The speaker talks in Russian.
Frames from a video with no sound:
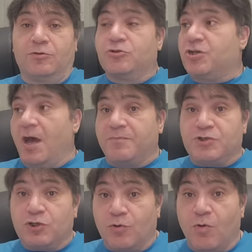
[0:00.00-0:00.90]
тот же
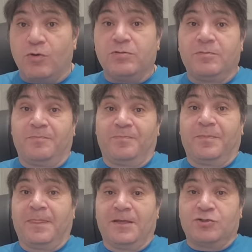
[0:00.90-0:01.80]
Абширон,
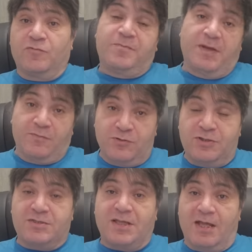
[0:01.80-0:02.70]
что в
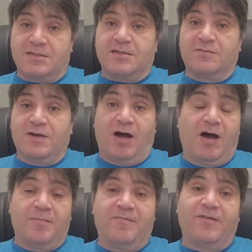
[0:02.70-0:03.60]
переводе с татского
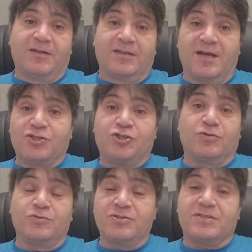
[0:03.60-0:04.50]
«аб» – вода,
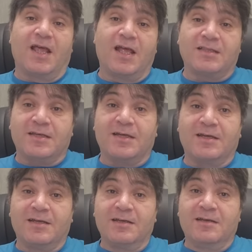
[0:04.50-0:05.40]
«широн» –
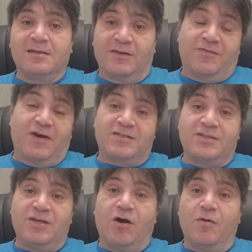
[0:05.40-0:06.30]
сладкая, на
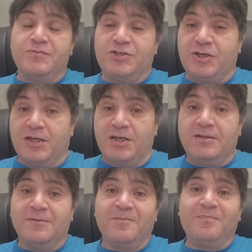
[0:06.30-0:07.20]
фарси
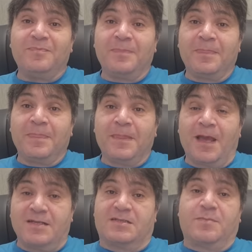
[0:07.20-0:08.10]
«абширин»,
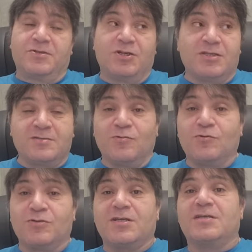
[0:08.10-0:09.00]
Азербайджанцы
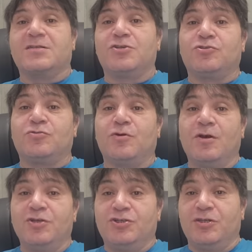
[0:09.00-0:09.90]
могут сказать,
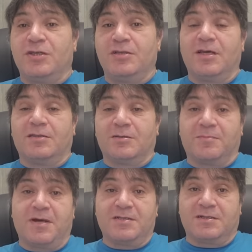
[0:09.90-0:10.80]
что ширин это
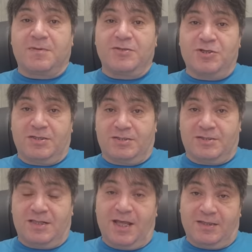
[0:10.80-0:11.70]
по-азербайджански
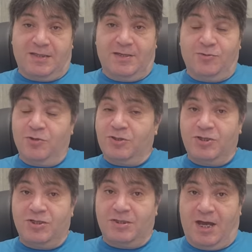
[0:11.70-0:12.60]
сладкий, но это
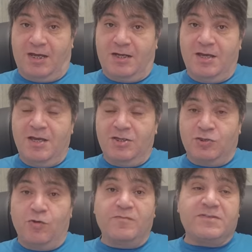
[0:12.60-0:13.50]
не так.
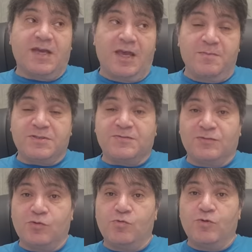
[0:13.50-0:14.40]
Слово
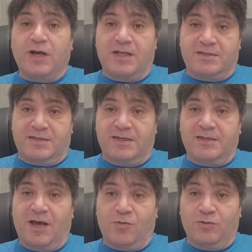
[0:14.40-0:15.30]
заимствовано у
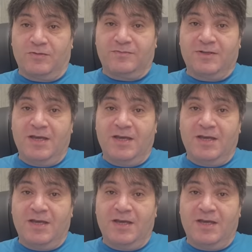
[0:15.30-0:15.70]
иранских народов.